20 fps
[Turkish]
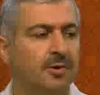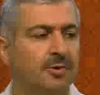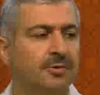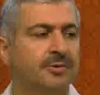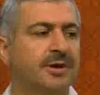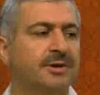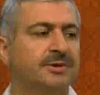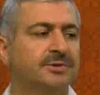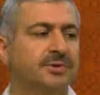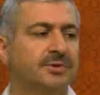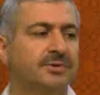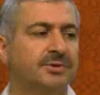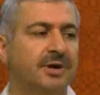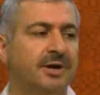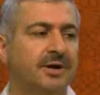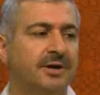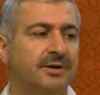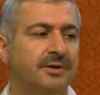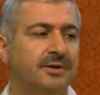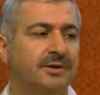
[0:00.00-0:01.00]
Ondan
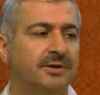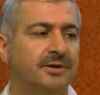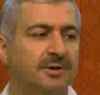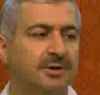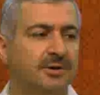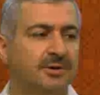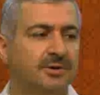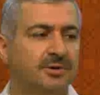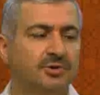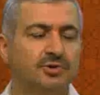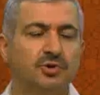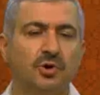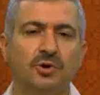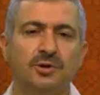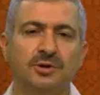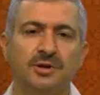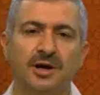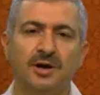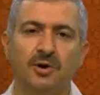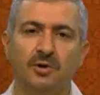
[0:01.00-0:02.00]
sonra
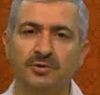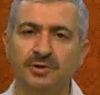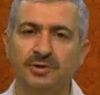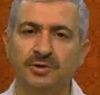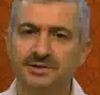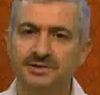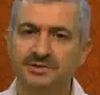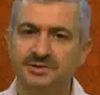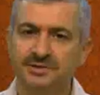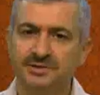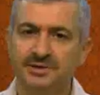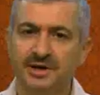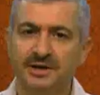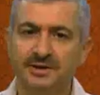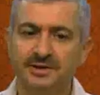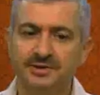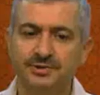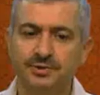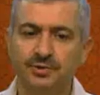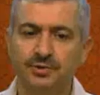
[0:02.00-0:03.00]
Zorla onları
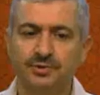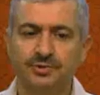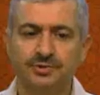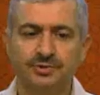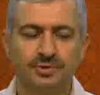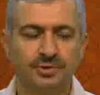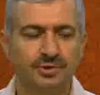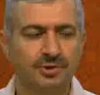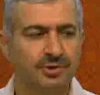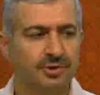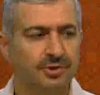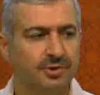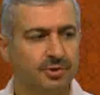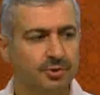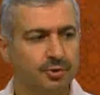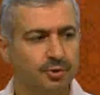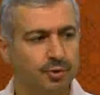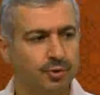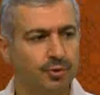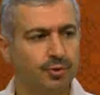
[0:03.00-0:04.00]
sıraya diziyor.
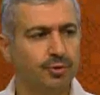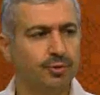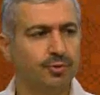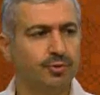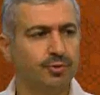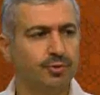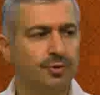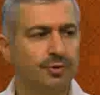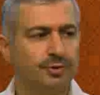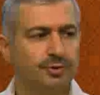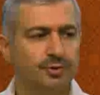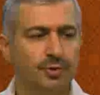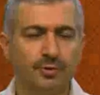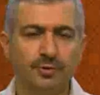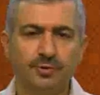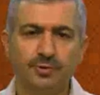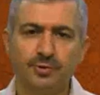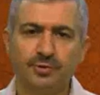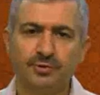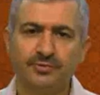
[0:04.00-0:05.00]
Yürüyün diyor,
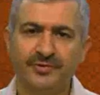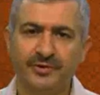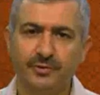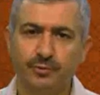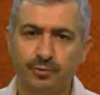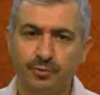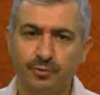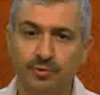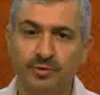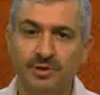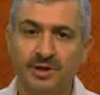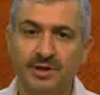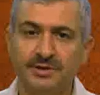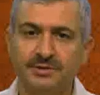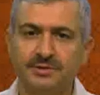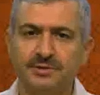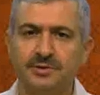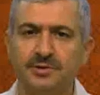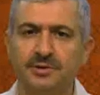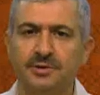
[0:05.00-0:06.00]
zorluyor ve
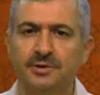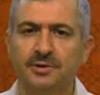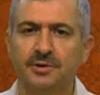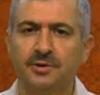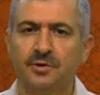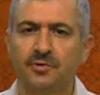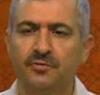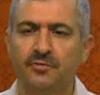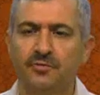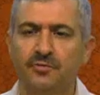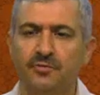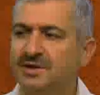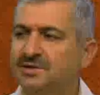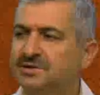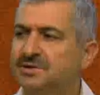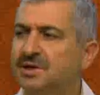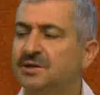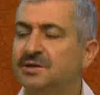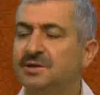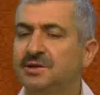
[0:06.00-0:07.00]
yürüyorlar. Ve
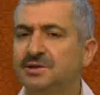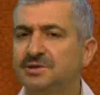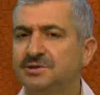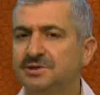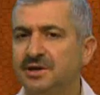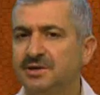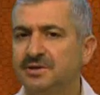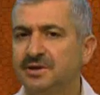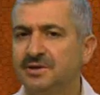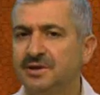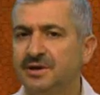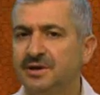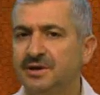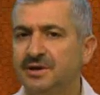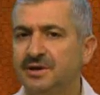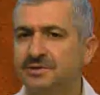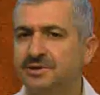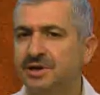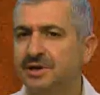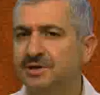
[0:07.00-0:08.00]
istediği işlerde
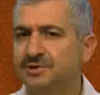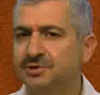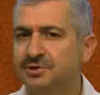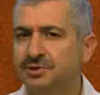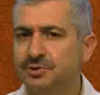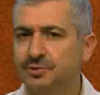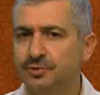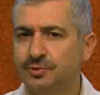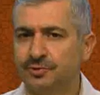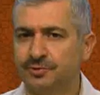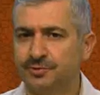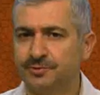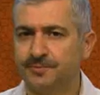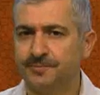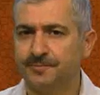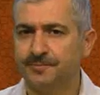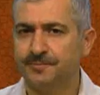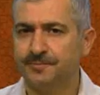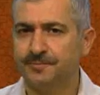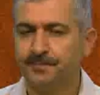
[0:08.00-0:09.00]
de çalıştırıyor.